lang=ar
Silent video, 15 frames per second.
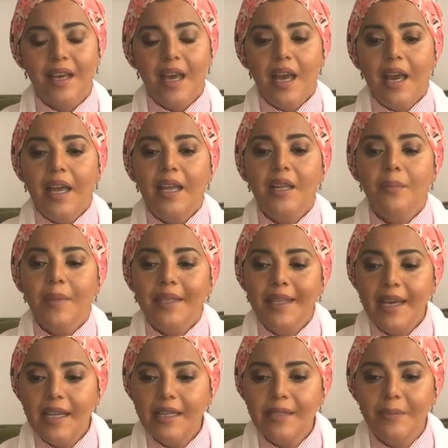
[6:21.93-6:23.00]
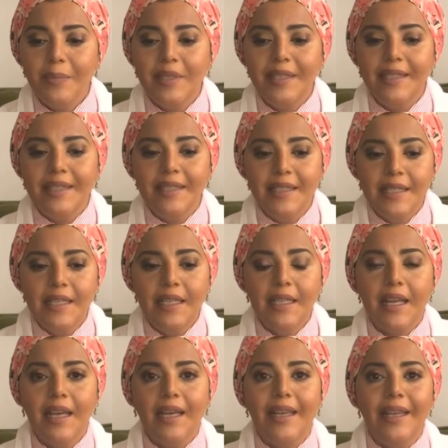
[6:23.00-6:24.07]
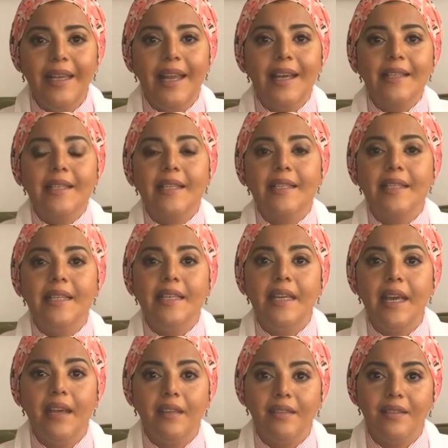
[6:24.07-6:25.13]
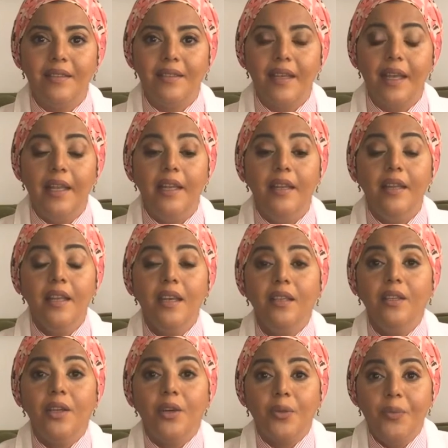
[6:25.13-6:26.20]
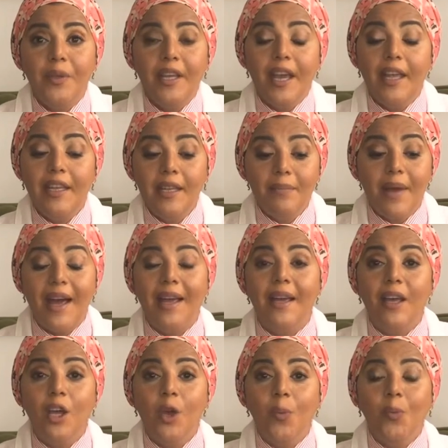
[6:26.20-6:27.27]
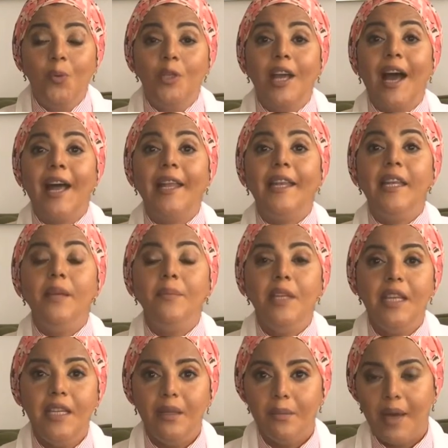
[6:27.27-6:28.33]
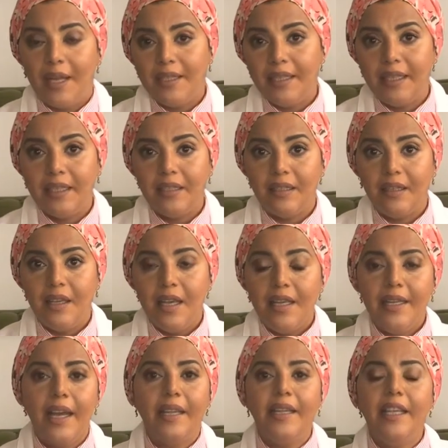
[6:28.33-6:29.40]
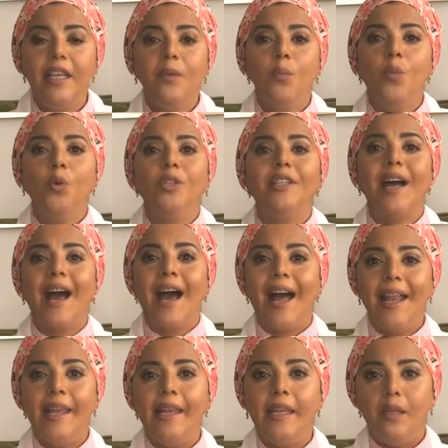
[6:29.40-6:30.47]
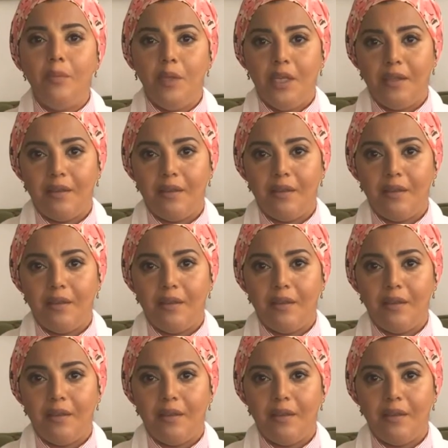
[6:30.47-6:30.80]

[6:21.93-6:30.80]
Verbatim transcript: المدارس بتدينا الأساسيات اللي نقدر بيها نبقى متعلمين بعد كده يعني ايه متعلمين